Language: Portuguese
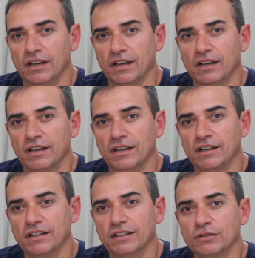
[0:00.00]

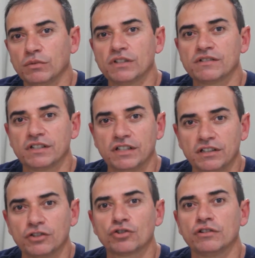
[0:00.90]
É, no ano
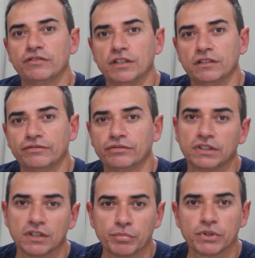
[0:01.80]
seguinte, em Joinville, fui
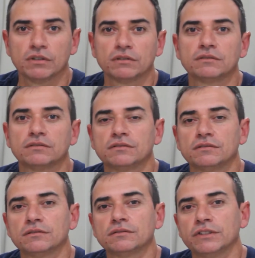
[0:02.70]

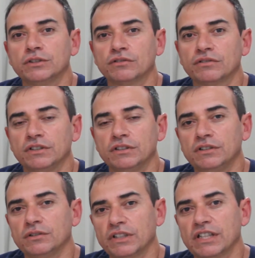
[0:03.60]
campeão,
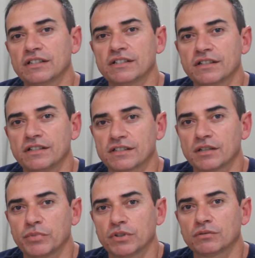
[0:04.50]
em, em 86,
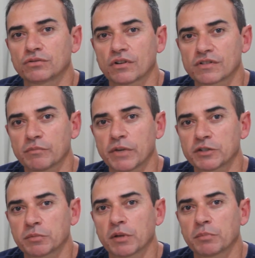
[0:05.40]
campeão dos Jogos
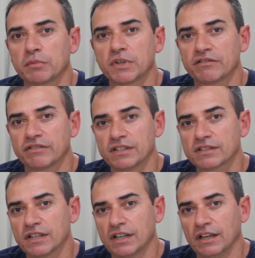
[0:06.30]
Abertos pela primeira
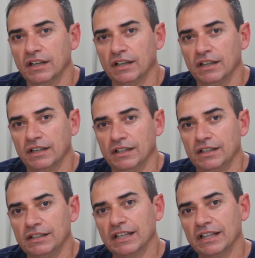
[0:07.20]
vez.
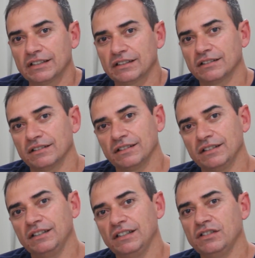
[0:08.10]
E de lá em,
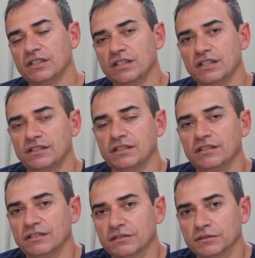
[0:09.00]
de, em
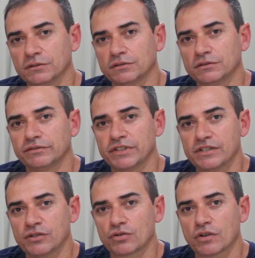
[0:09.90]
diante, eu
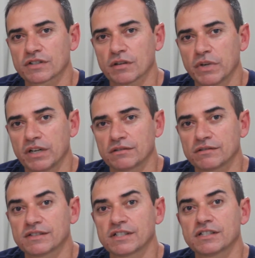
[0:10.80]
venci os Jogos Abertos
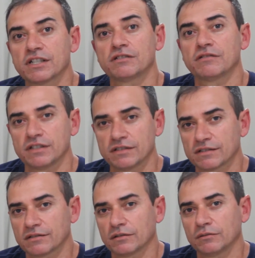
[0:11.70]
16
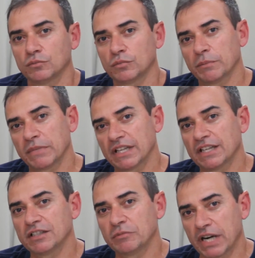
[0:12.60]
vezes. Uma
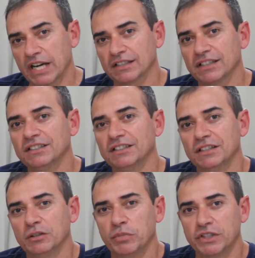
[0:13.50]
medalha de prata,
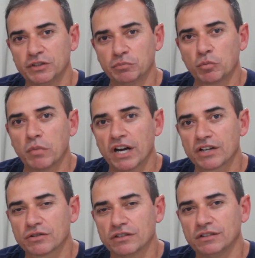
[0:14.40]
perdi para o
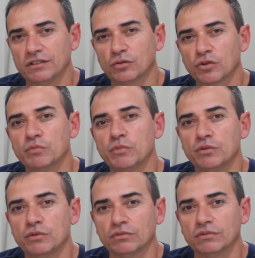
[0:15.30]
Bajo em
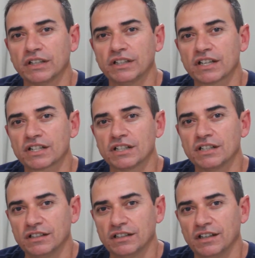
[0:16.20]
2001, lá em
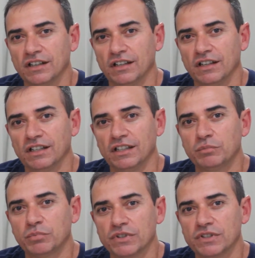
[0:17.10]
Itajaí. E
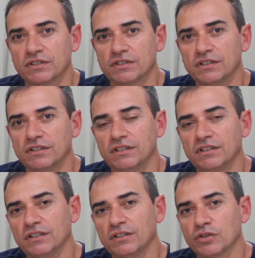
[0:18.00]
depois
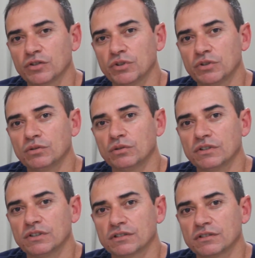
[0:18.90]
em, em
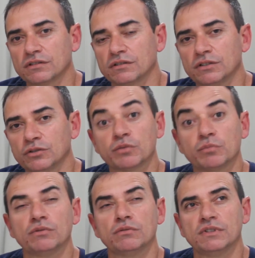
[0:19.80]
2002, eu, em
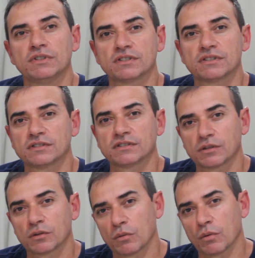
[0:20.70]

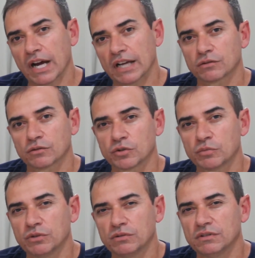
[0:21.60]
2004,
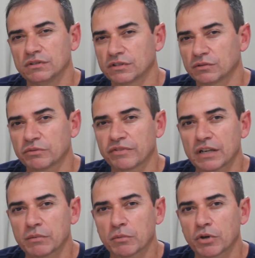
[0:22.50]
2000, se não me
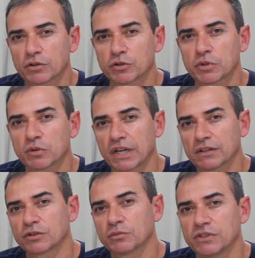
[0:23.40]
falha a memória,
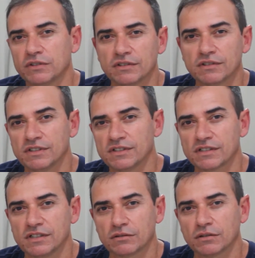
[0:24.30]
2004,
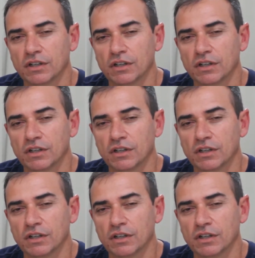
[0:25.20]
2005,